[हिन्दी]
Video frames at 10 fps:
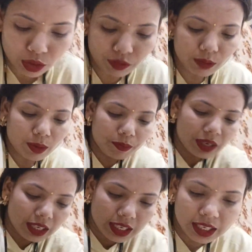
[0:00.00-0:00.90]
तो फिर
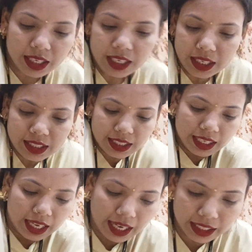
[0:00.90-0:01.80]
मम्मी ने
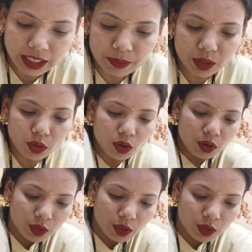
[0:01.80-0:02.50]
सिखाया था मेरे को